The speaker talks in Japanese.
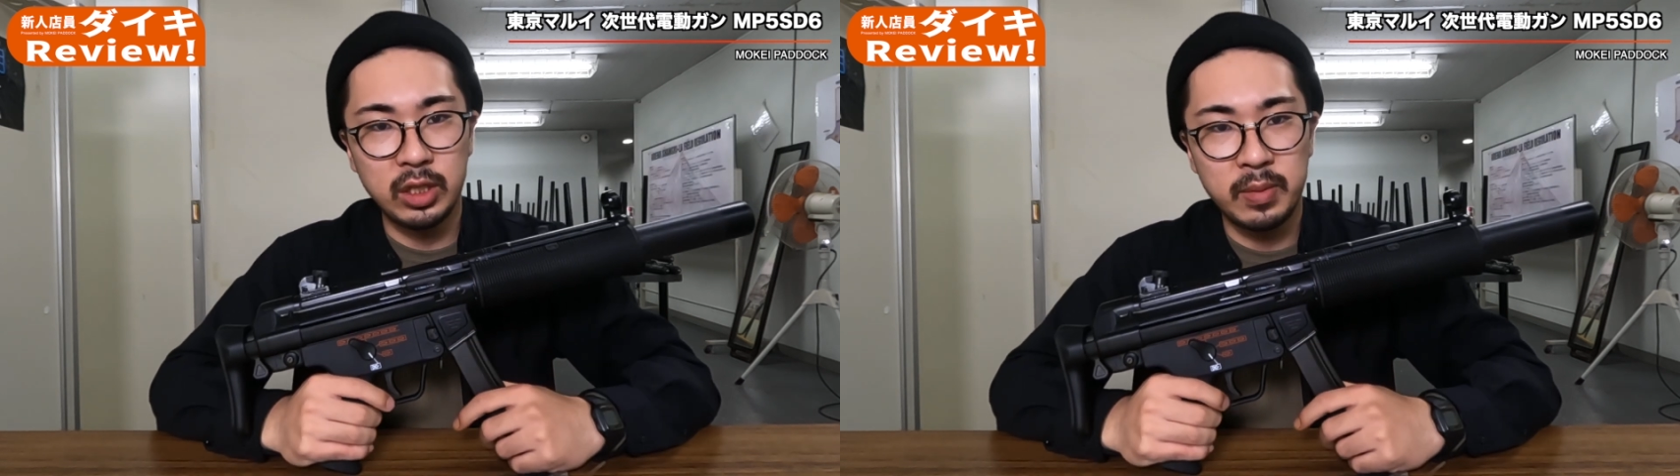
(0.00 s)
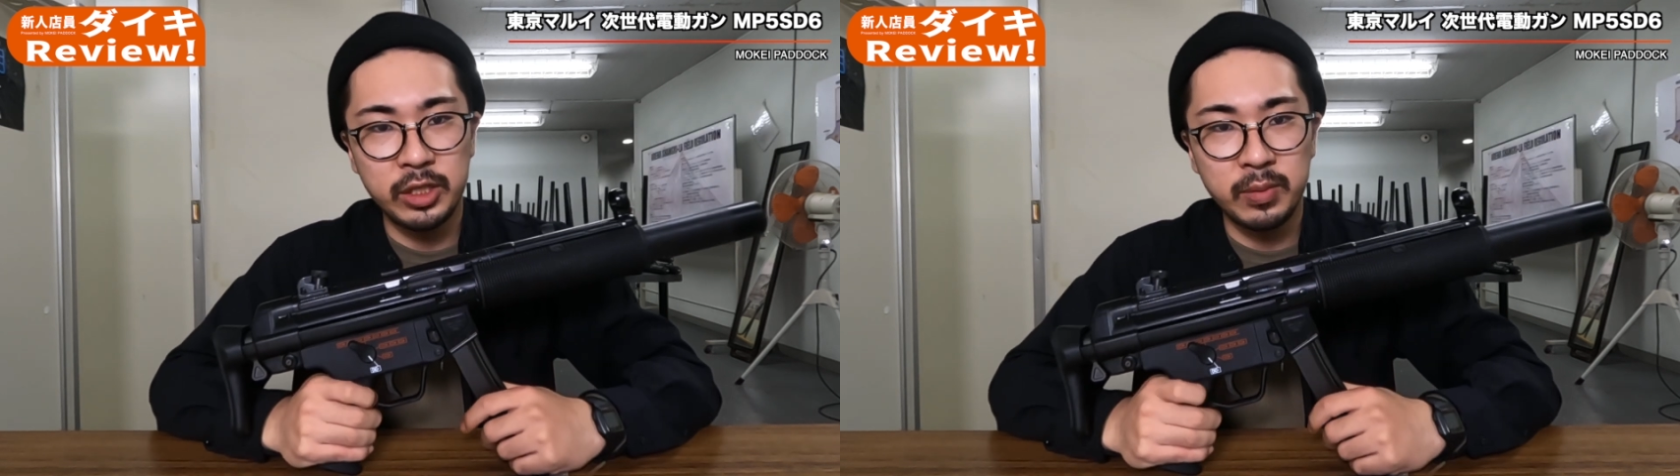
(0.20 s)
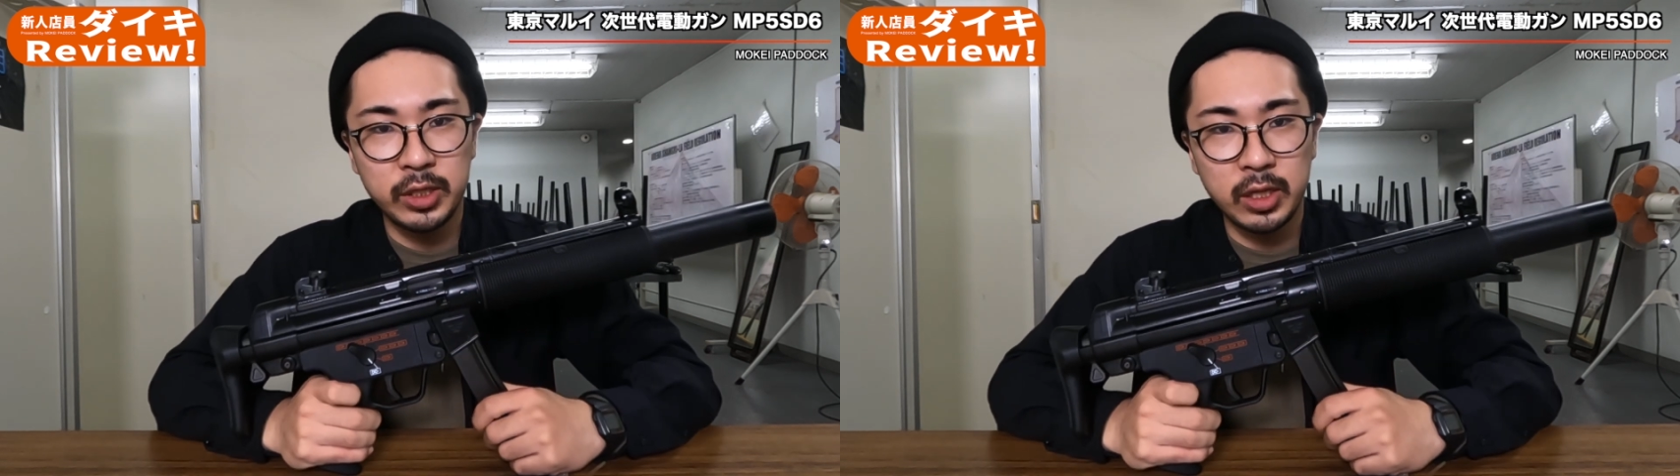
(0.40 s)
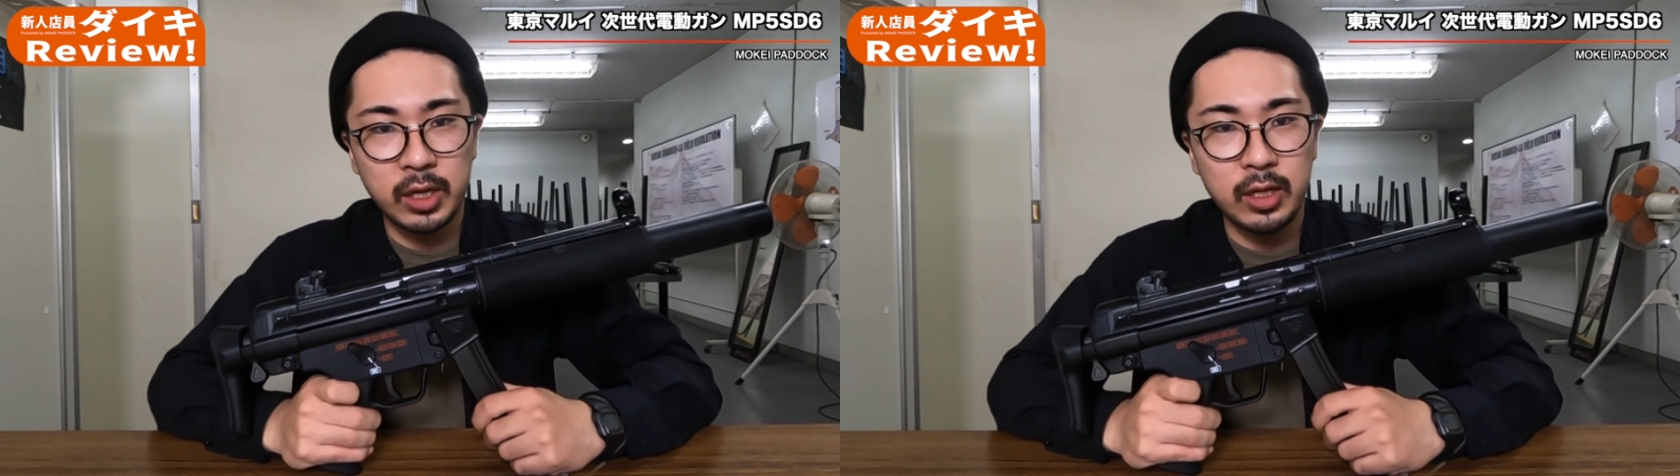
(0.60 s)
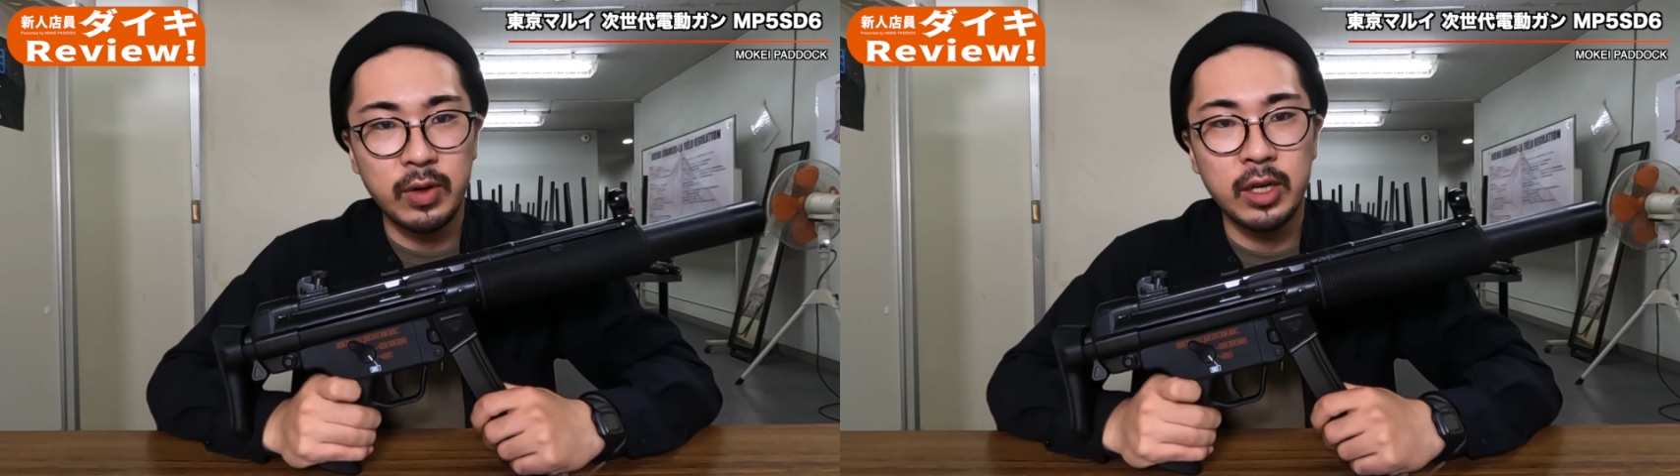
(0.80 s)
直めちゃめちゃ
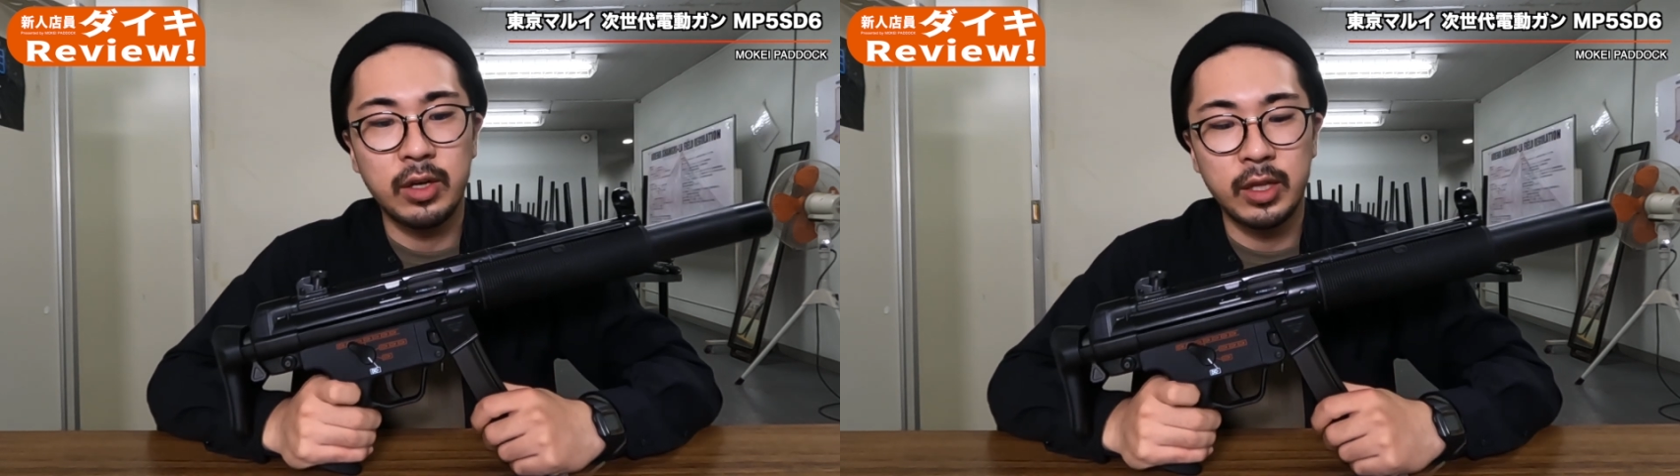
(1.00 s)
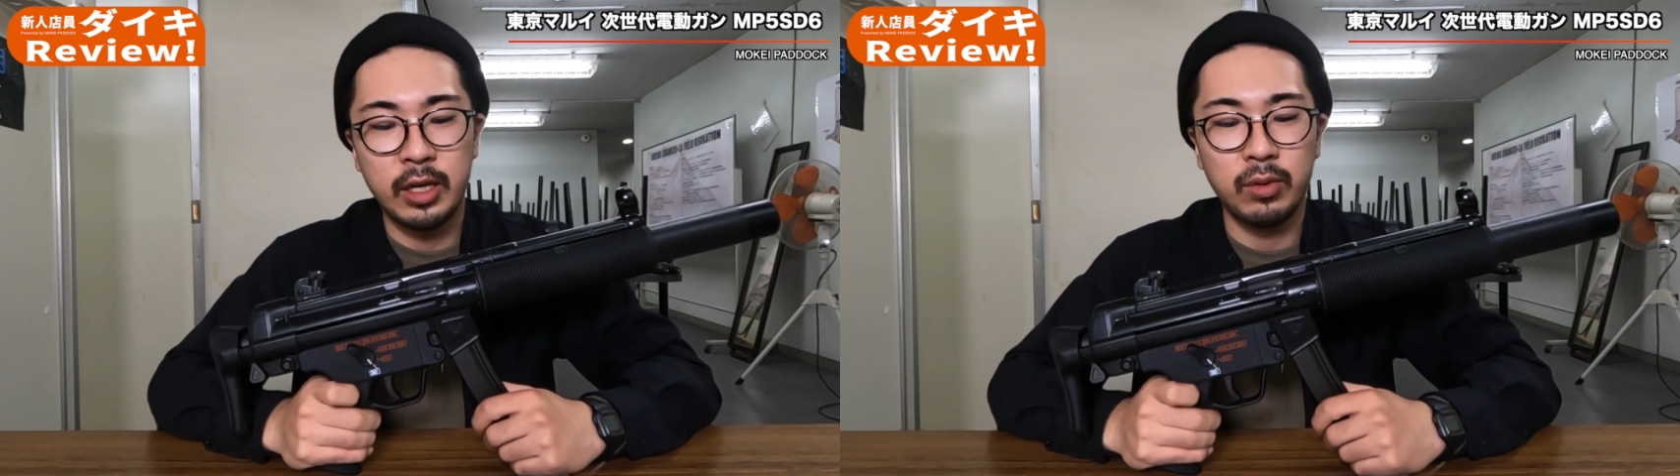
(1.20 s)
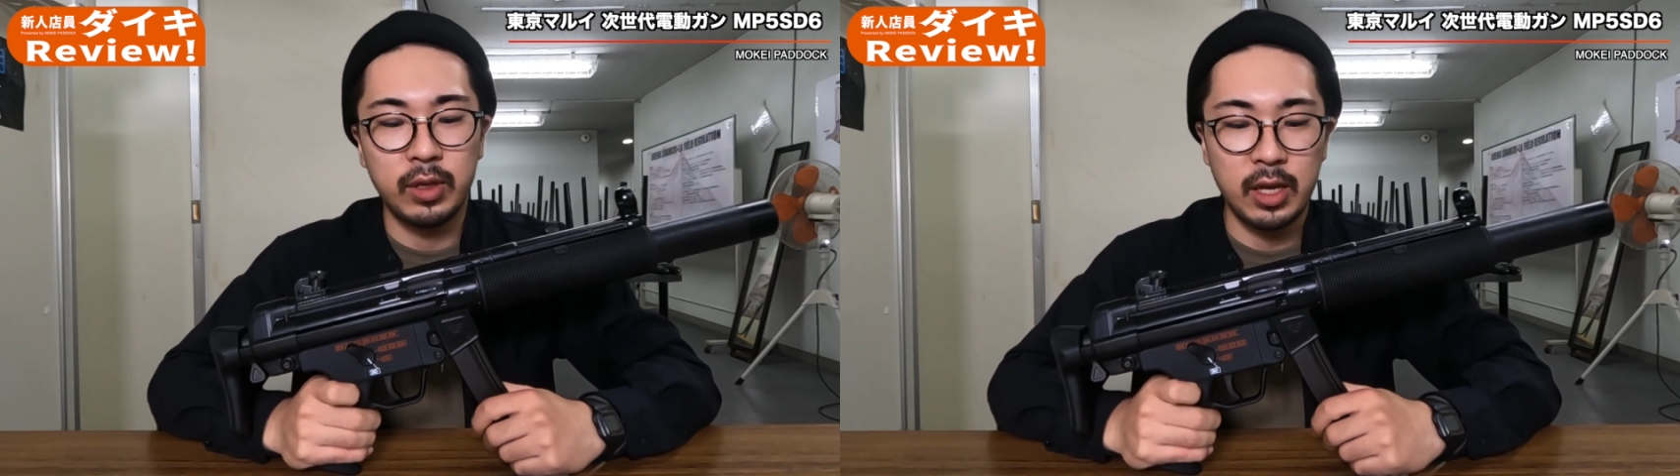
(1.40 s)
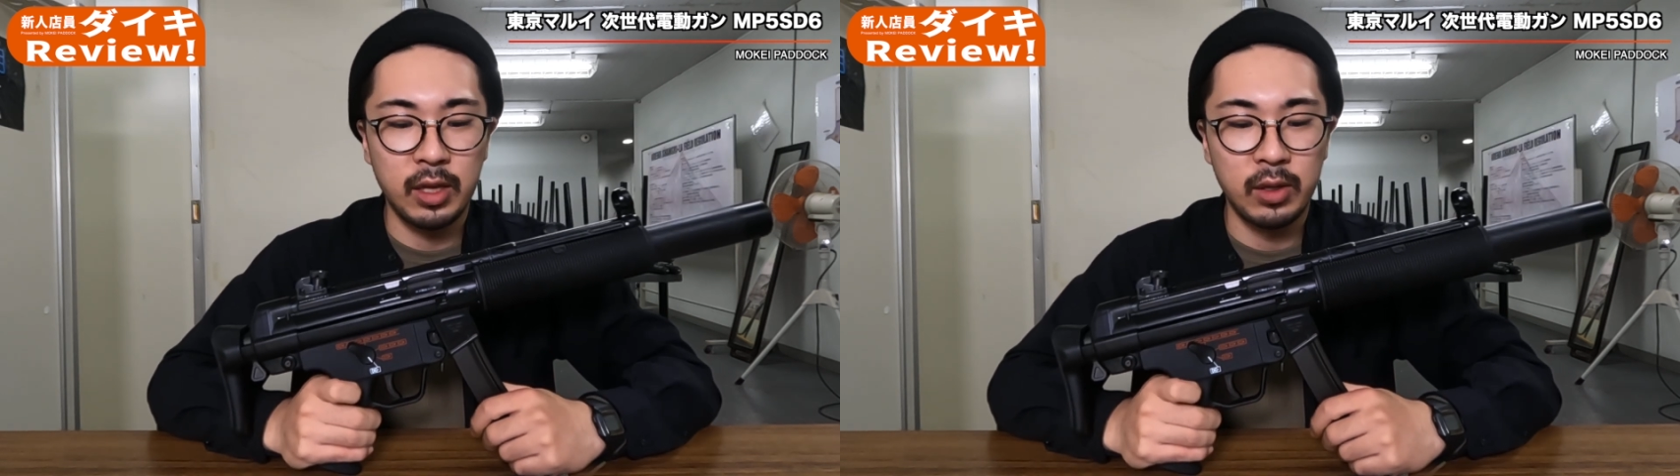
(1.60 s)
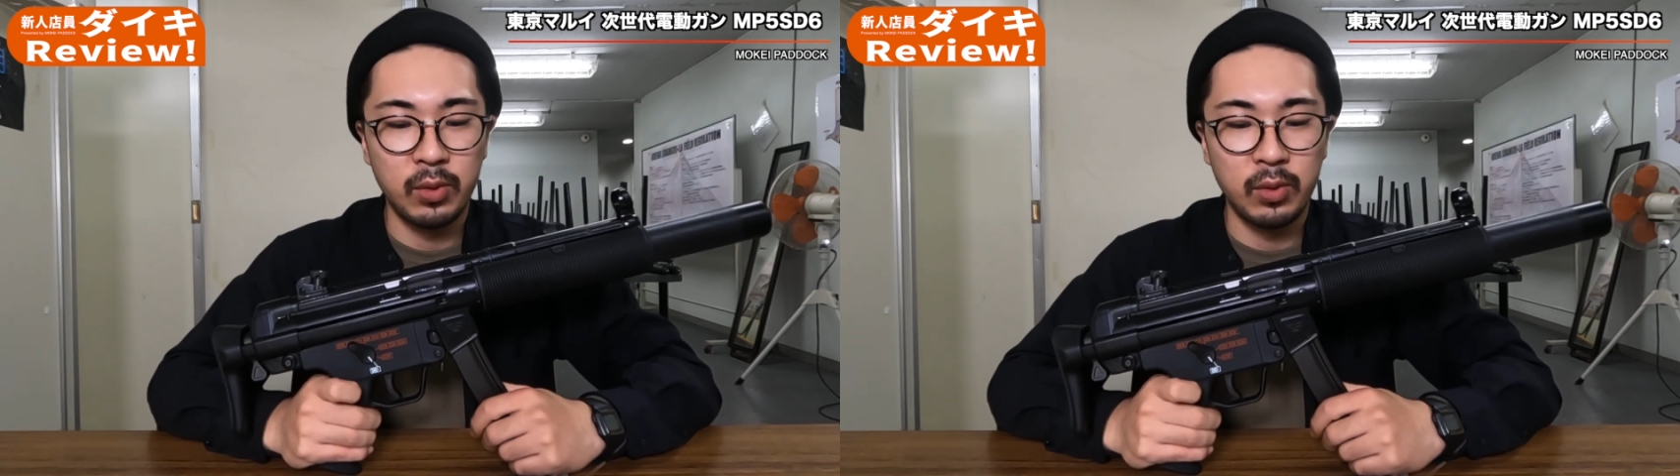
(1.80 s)
高いわけではないので